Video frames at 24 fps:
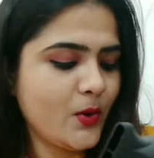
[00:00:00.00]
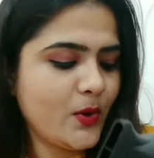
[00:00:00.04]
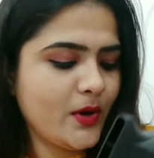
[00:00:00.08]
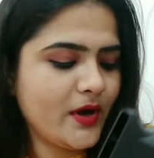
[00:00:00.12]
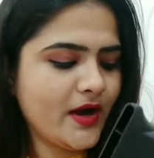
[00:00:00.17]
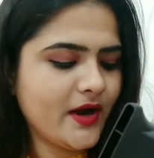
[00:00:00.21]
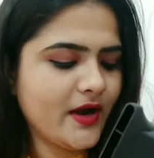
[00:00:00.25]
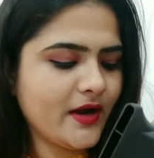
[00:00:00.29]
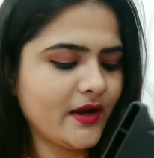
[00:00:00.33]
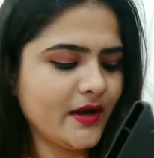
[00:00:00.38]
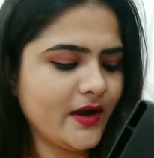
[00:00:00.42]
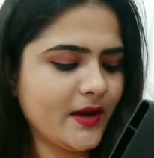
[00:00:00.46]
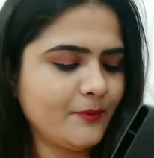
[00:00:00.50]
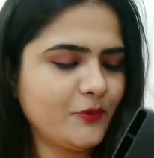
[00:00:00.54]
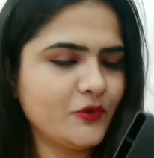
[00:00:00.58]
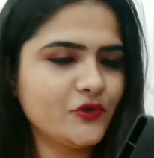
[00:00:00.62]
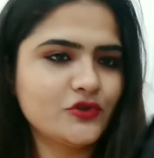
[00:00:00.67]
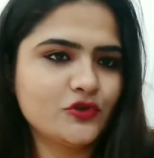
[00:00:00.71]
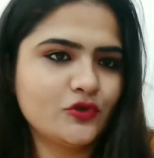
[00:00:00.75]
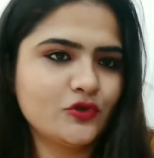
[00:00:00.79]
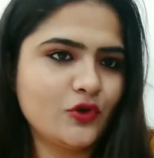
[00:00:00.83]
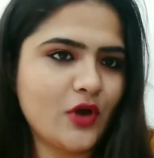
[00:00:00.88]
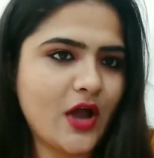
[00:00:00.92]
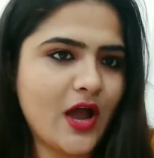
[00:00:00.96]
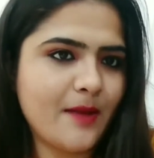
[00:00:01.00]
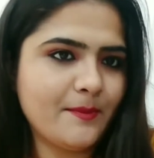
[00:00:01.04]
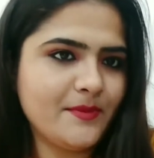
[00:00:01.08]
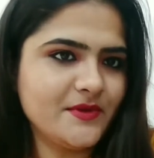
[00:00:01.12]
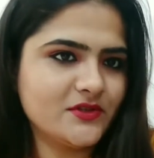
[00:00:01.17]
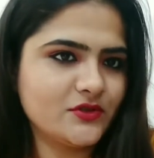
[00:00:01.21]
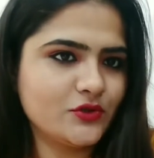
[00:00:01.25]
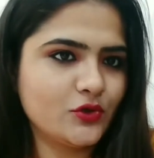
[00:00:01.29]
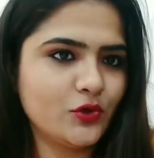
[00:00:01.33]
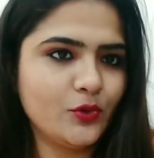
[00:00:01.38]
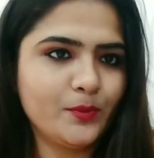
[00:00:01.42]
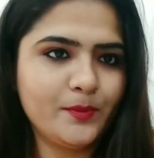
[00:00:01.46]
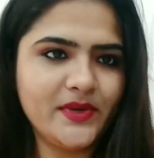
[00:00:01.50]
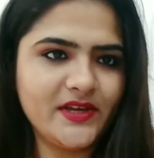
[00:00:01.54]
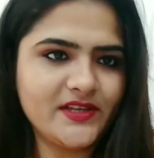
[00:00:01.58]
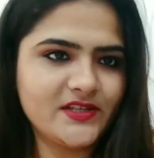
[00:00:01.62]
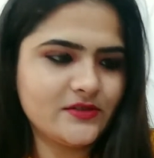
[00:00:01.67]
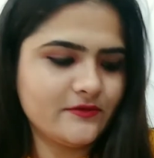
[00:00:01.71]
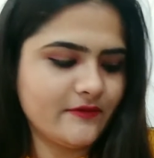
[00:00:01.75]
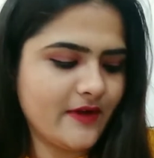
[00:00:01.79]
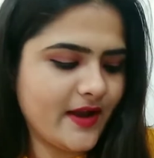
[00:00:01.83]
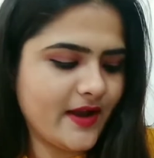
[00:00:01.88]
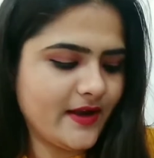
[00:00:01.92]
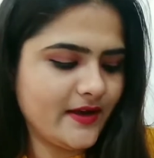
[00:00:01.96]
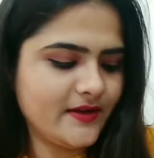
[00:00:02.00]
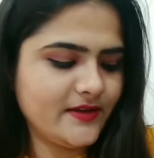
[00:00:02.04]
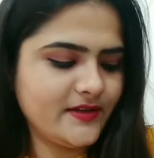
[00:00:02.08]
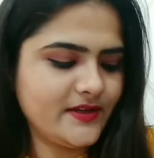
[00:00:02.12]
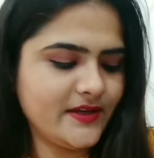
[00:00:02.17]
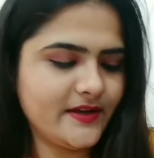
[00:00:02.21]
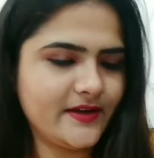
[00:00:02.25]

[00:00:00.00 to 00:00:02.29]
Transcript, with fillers: और अगर आप कुछ आप इसको बीच वाल